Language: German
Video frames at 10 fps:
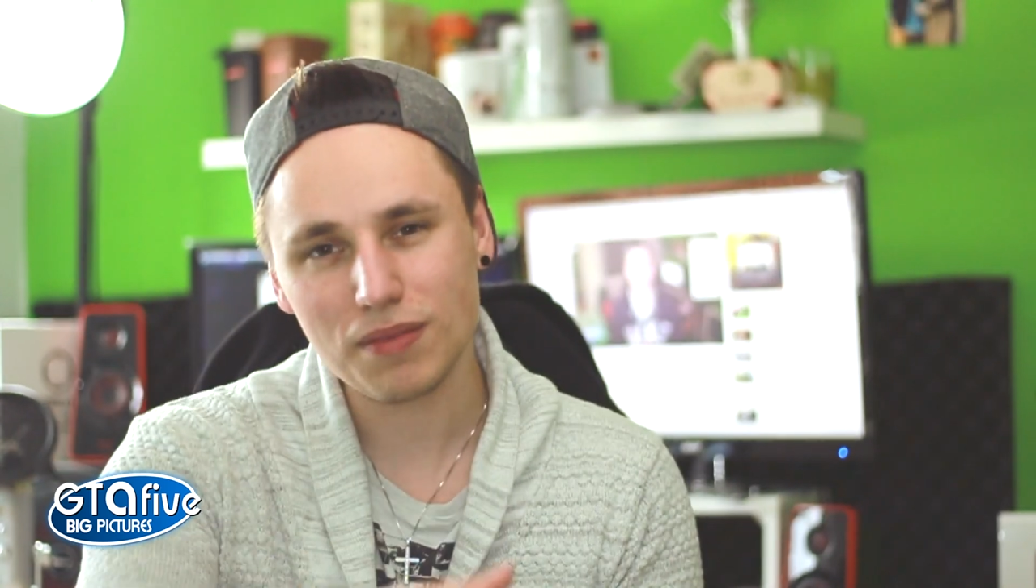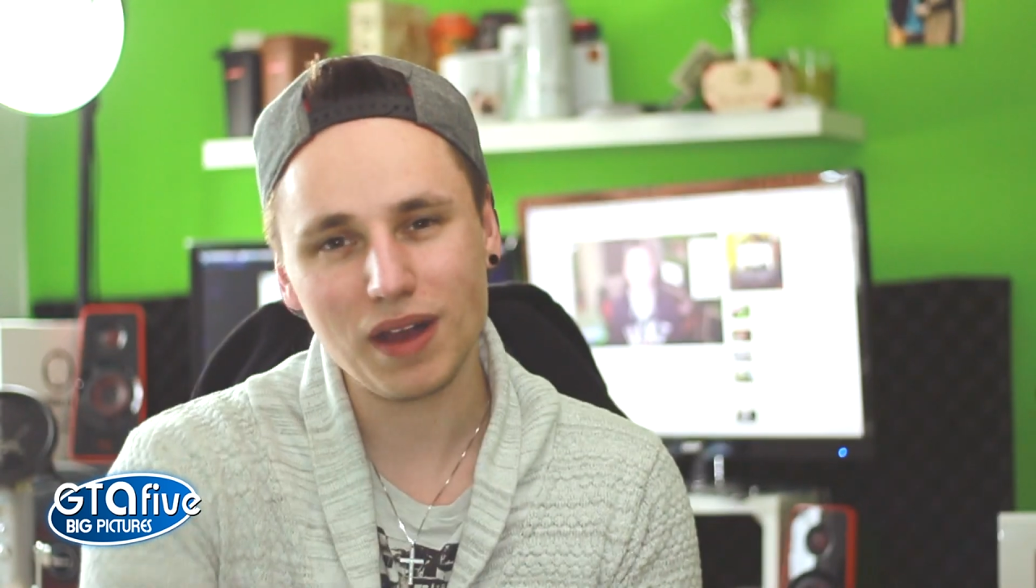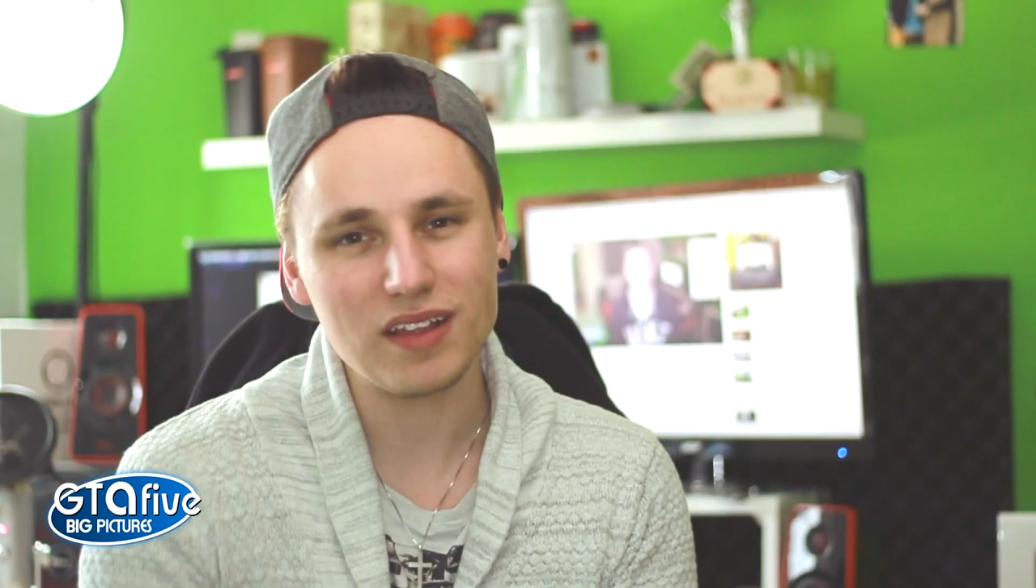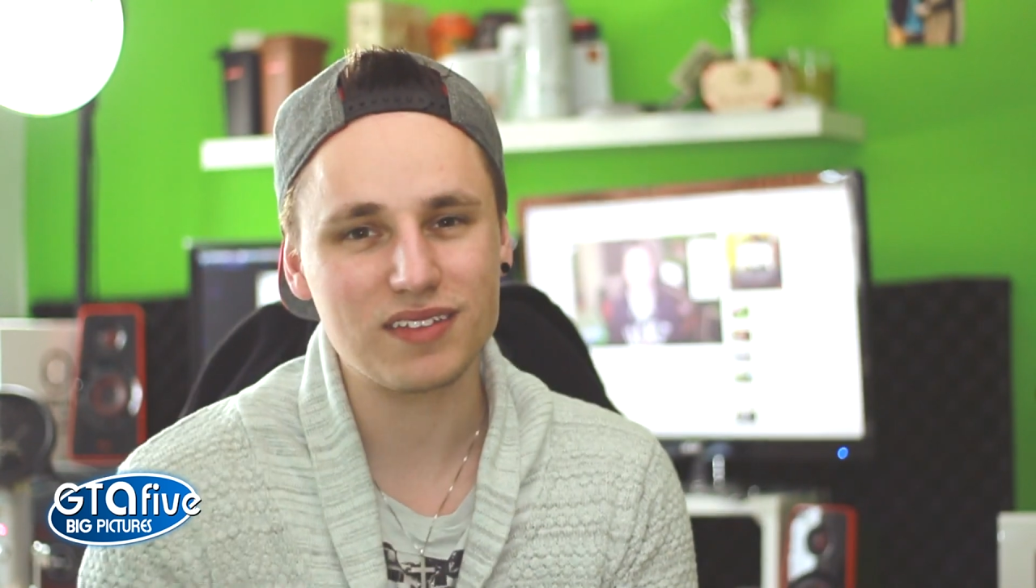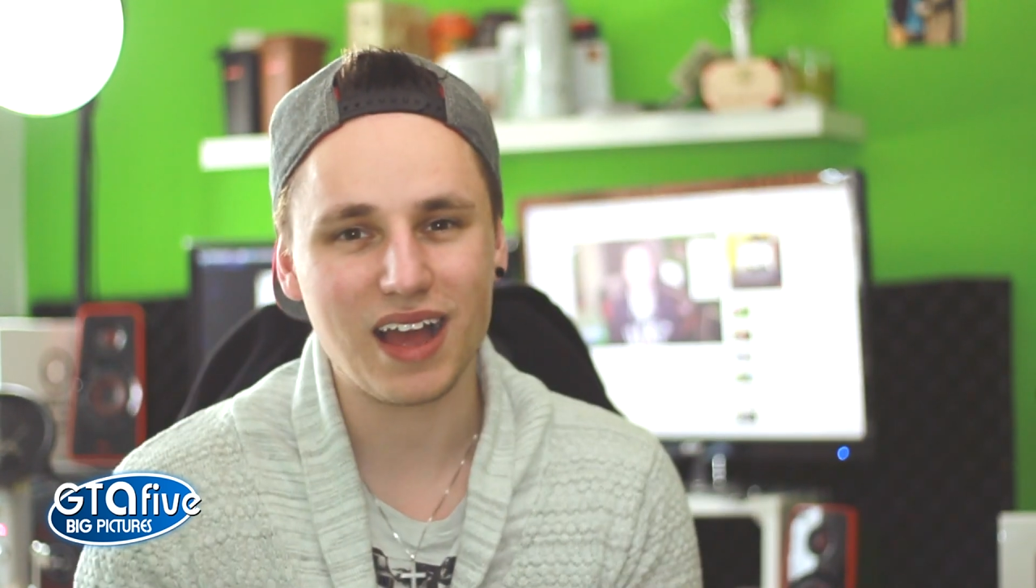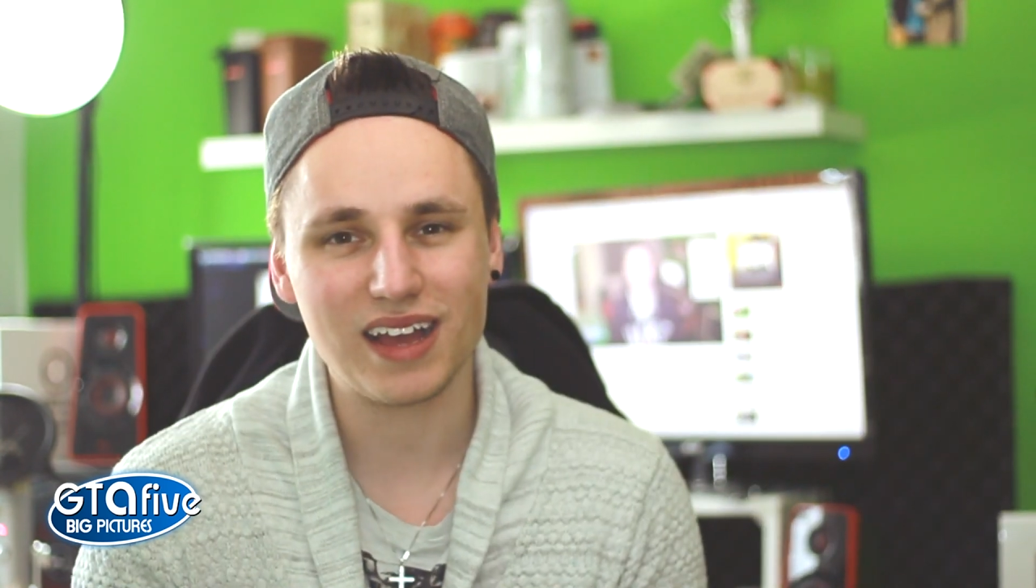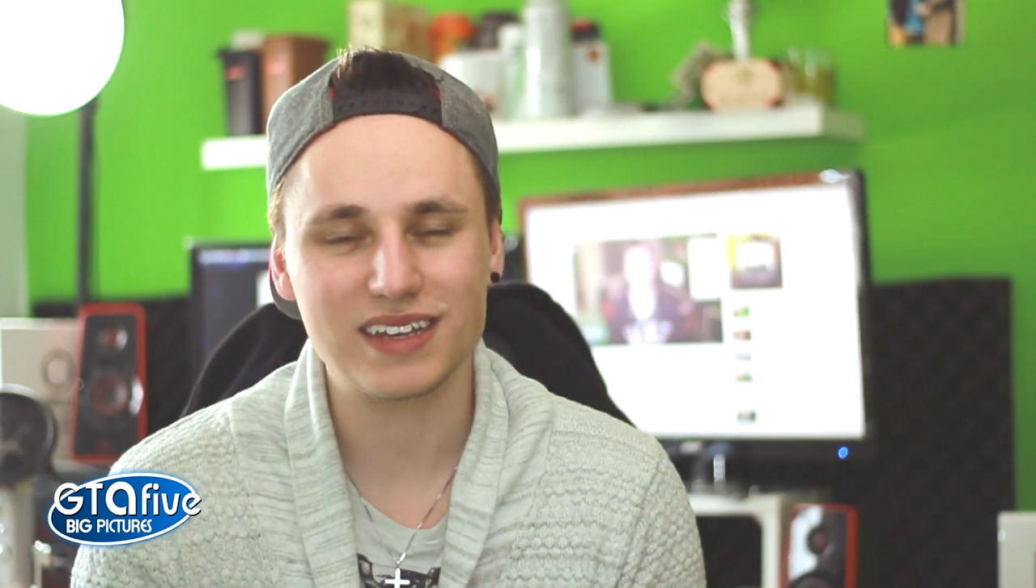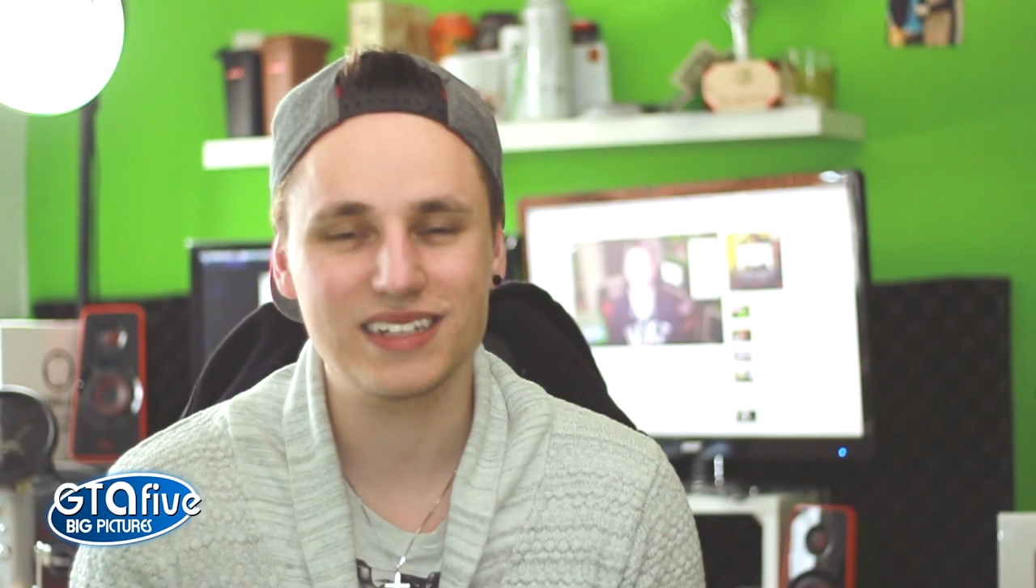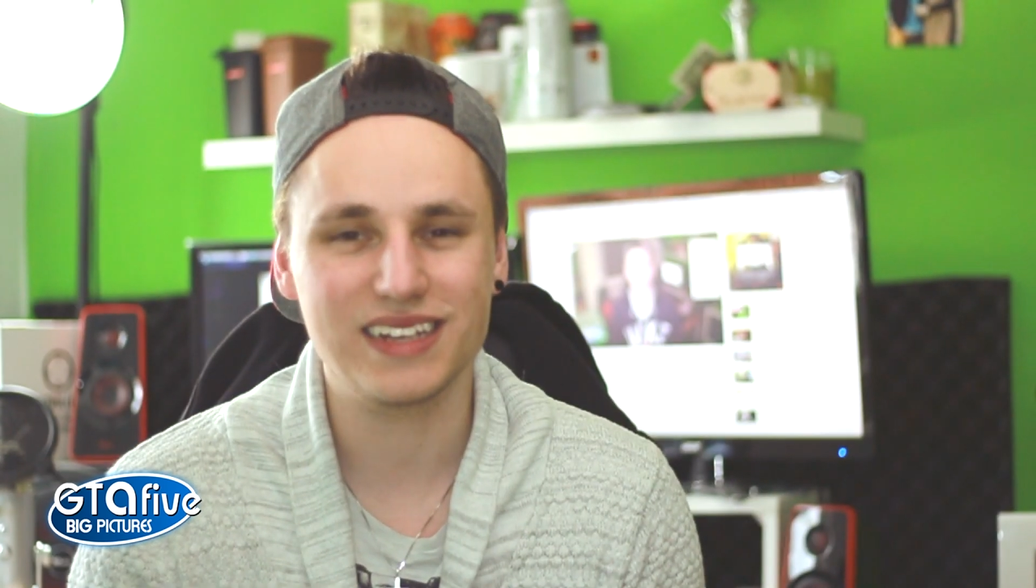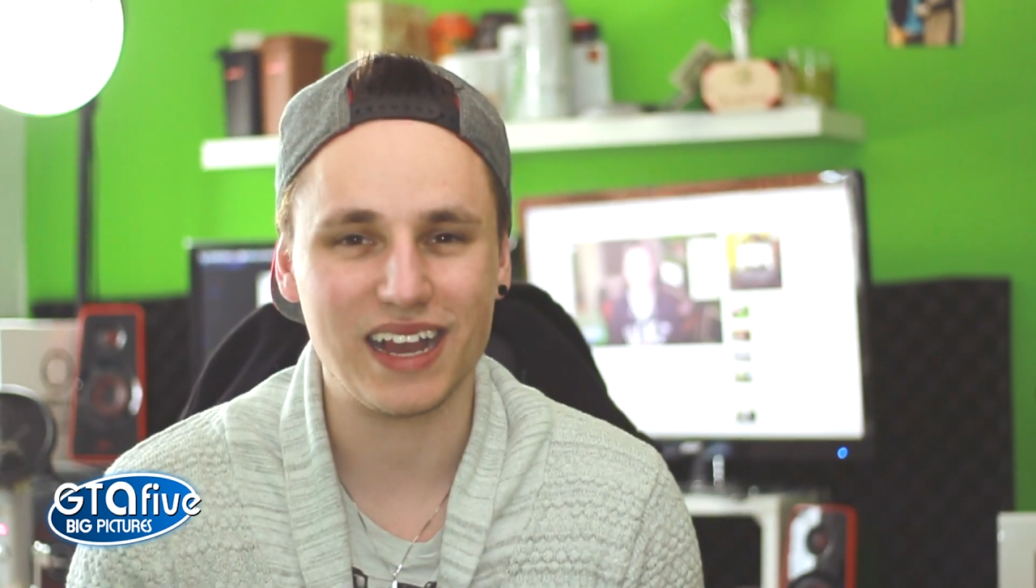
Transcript: ich mal sagen,